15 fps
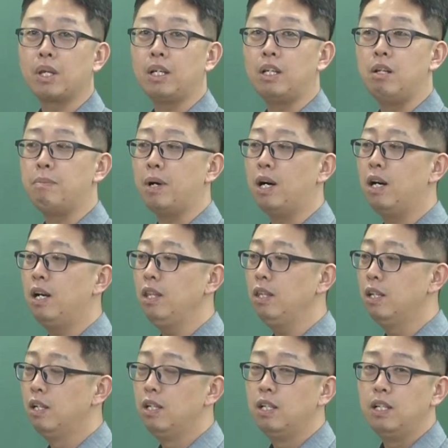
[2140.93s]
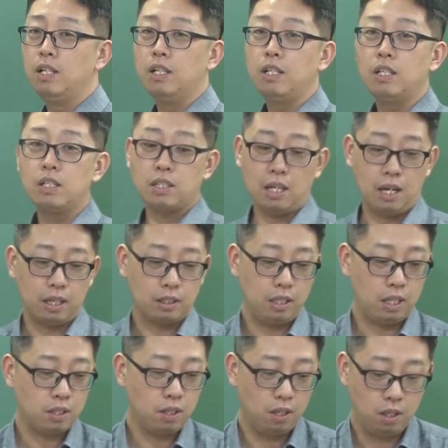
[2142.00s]
1번. 자,
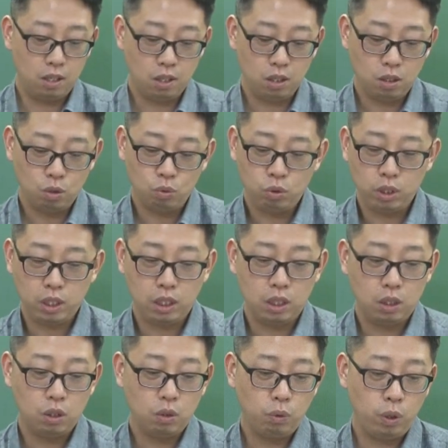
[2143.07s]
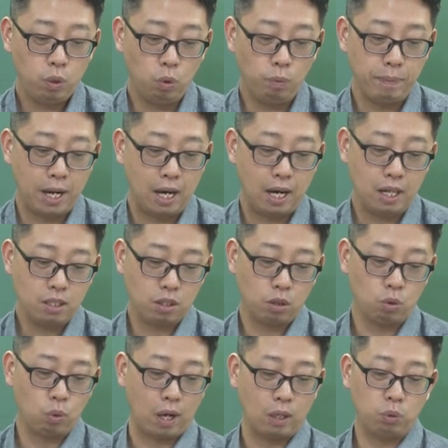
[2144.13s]
그래서 우리 회로망
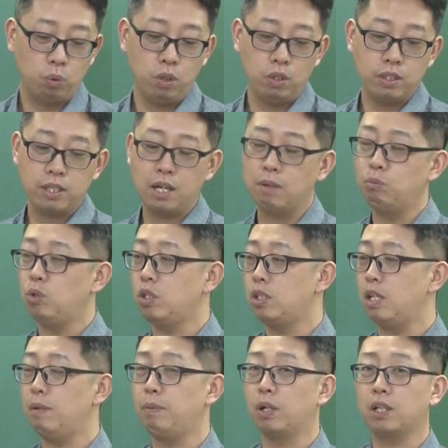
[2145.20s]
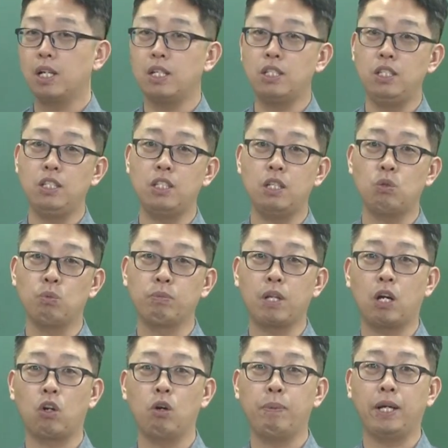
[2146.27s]
그리고 과도현상 문제 몇 가지 이제 좀
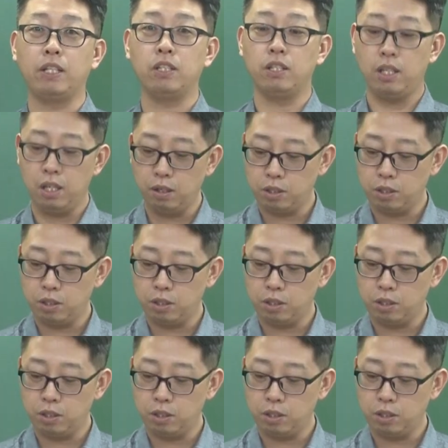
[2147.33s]
다뤄봤는데요.